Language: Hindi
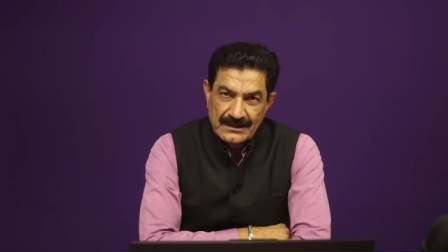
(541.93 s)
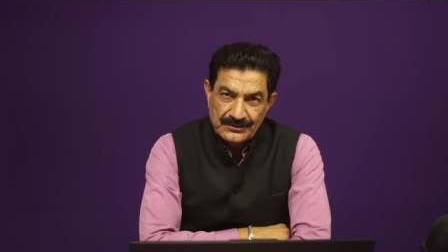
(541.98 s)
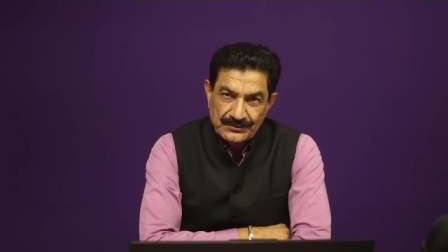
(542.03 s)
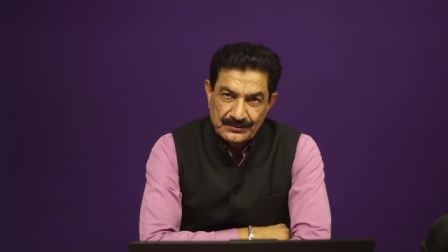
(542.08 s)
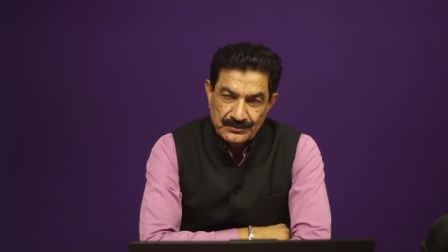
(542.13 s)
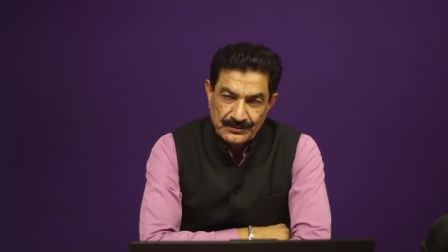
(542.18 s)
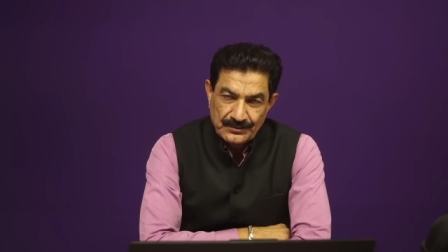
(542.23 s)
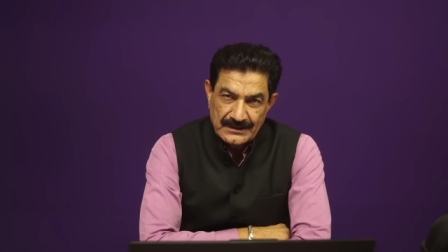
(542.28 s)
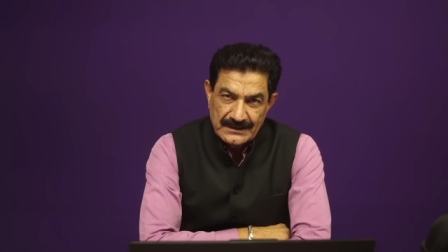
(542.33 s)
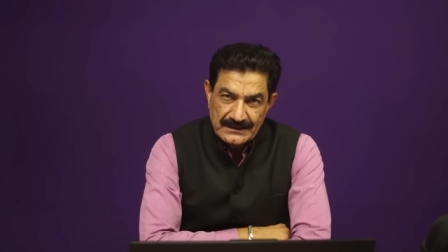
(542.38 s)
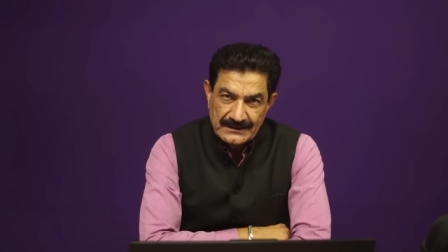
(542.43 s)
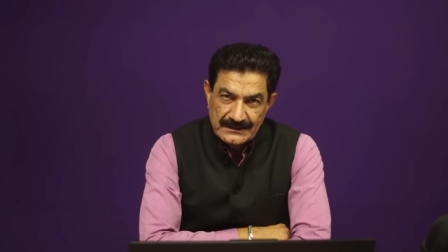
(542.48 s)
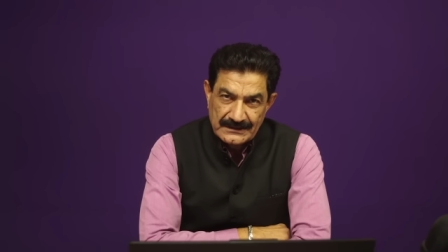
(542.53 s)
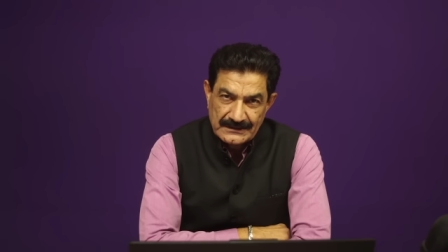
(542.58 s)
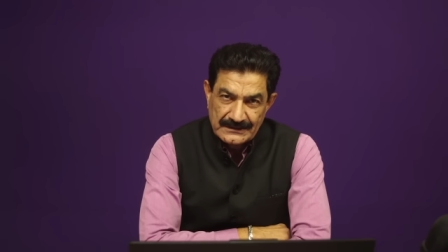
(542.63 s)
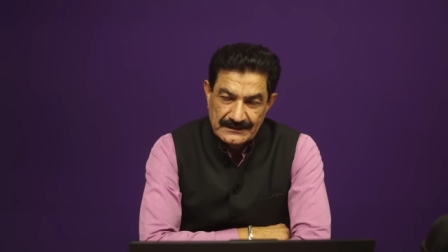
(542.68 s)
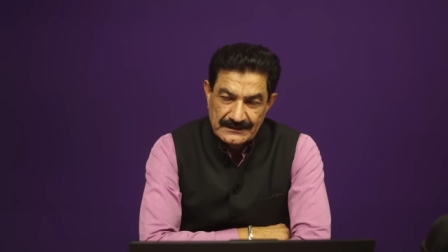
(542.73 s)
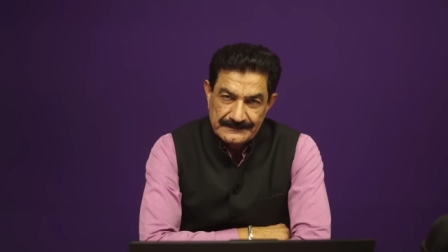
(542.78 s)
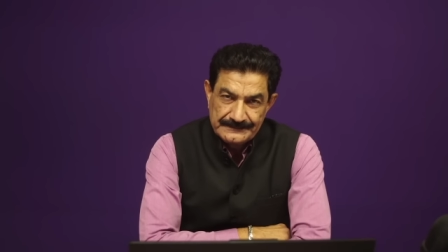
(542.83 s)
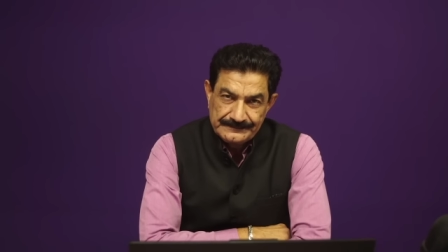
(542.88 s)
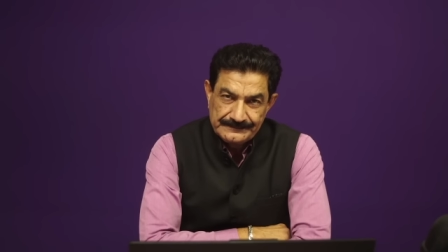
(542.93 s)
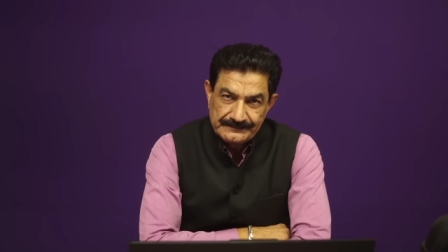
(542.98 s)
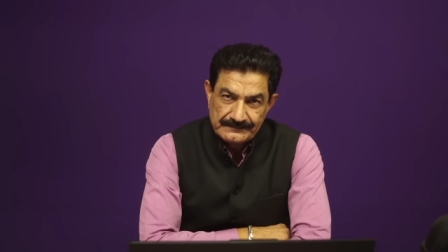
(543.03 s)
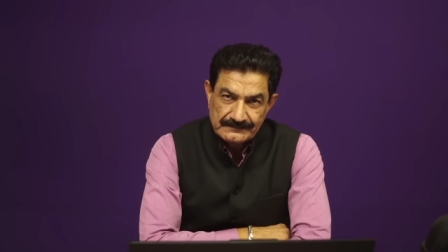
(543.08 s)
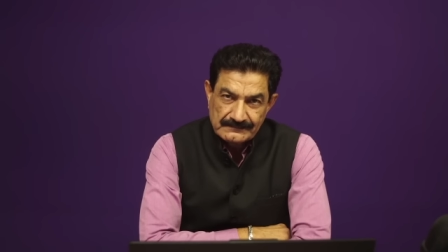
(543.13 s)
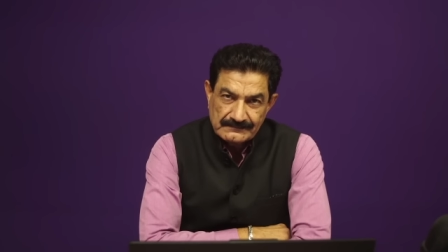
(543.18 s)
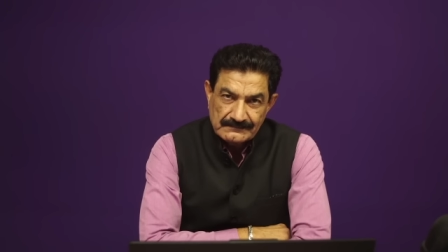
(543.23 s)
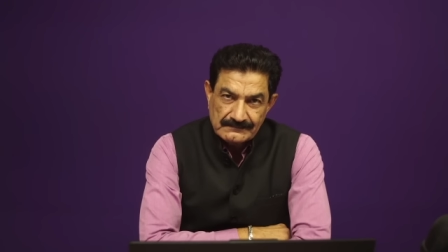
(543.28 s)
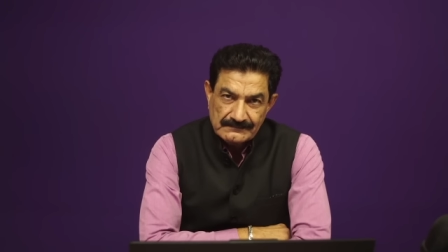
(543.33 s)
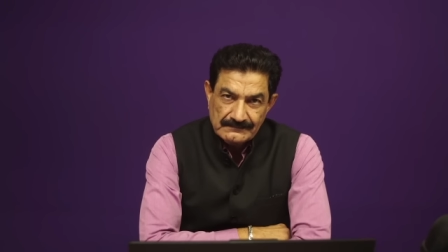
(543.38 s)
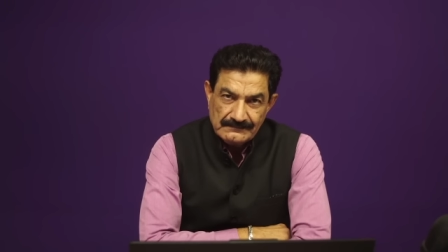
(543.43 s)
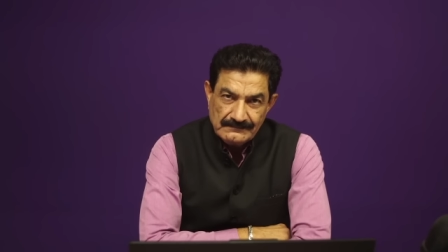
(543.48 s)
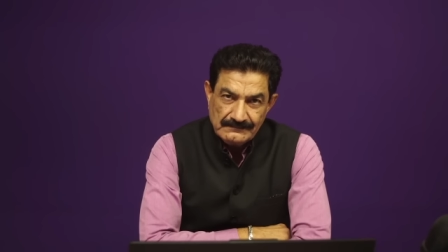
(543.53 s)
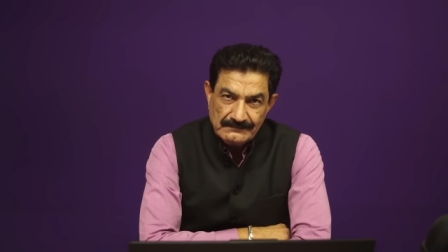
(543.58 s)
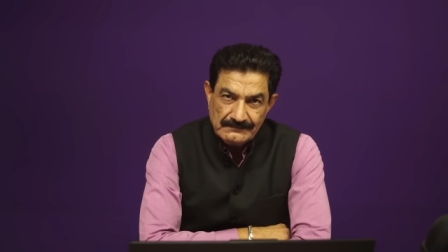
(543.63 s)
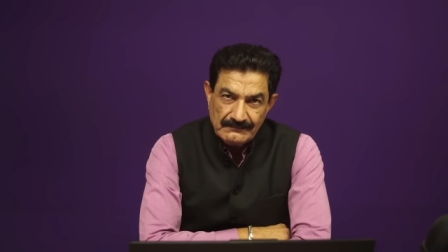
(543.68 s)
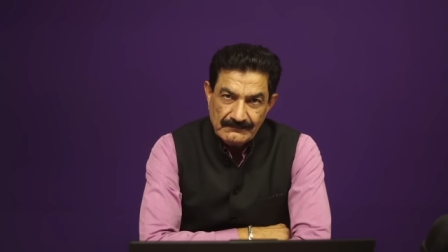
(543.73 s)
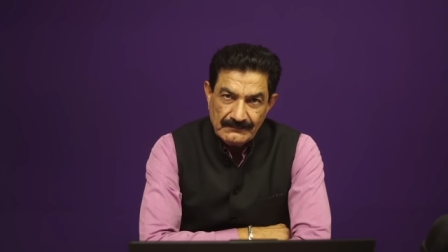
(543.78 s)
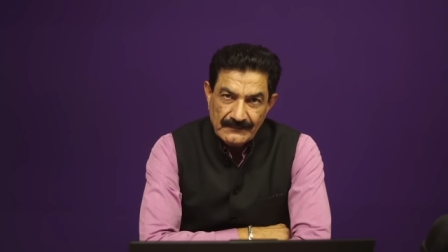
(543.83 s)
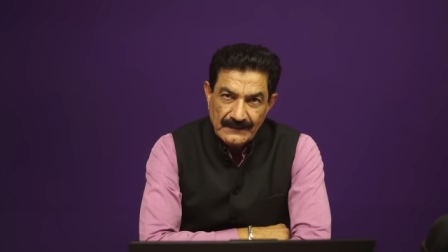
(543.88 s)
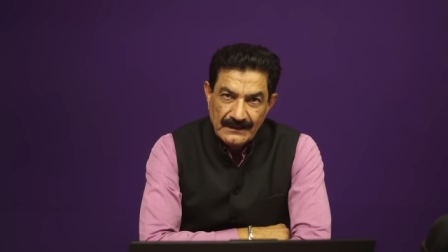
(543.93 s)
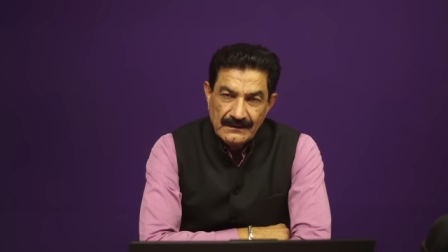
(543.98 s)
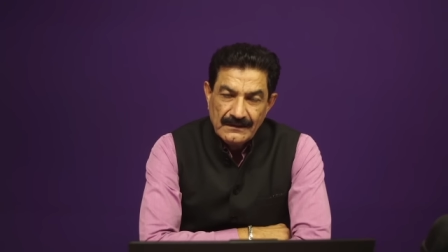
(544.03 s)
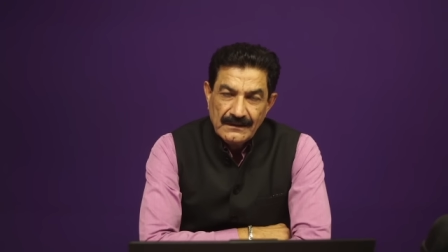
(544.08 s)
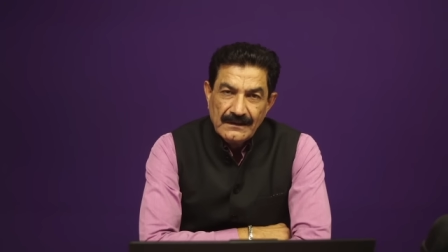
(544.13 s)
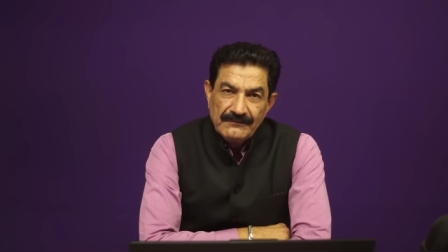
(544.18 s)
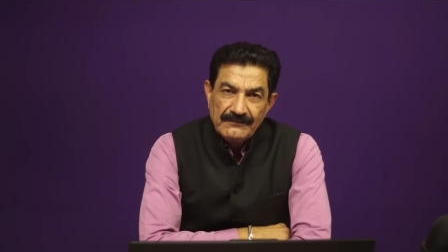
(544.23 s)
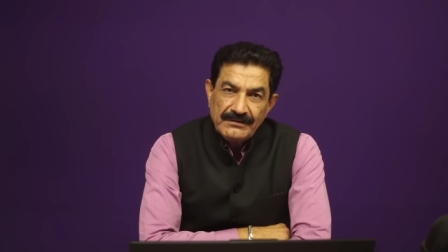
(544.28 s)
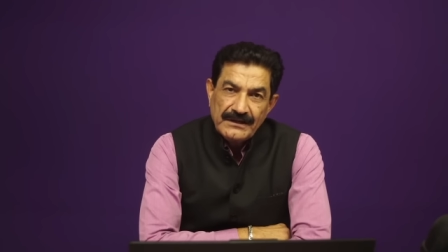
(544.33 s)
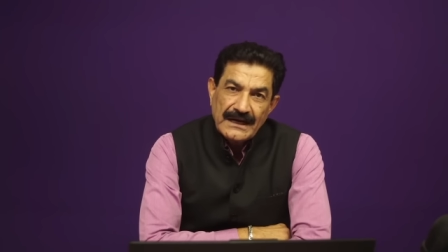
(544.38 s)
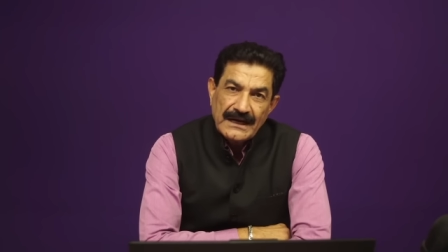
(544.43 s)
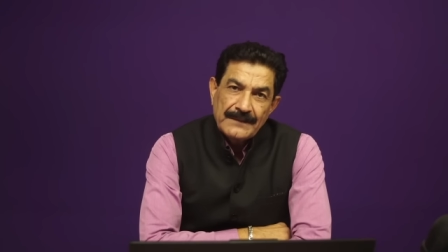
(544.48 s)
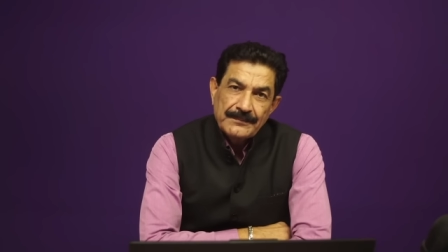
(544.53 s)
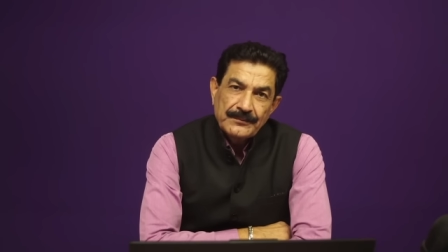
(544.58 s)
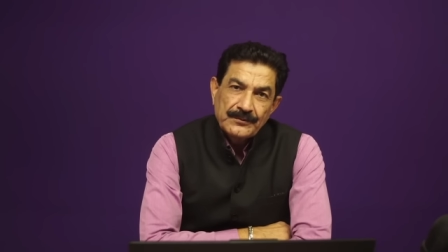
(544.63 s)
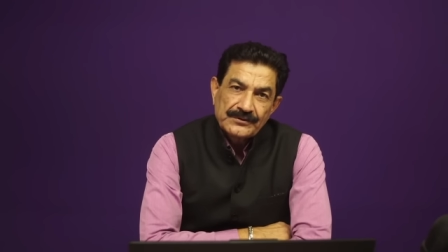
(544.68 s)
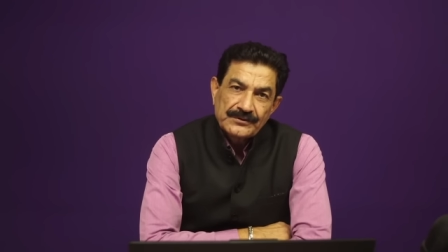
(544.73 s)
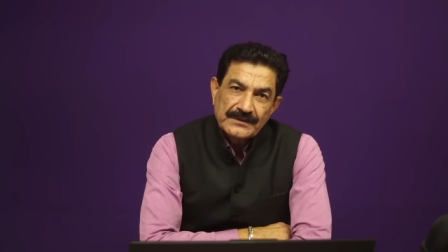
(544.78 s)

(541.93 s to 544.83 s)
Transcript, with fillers: शुरू कर देते हैं फिर आपको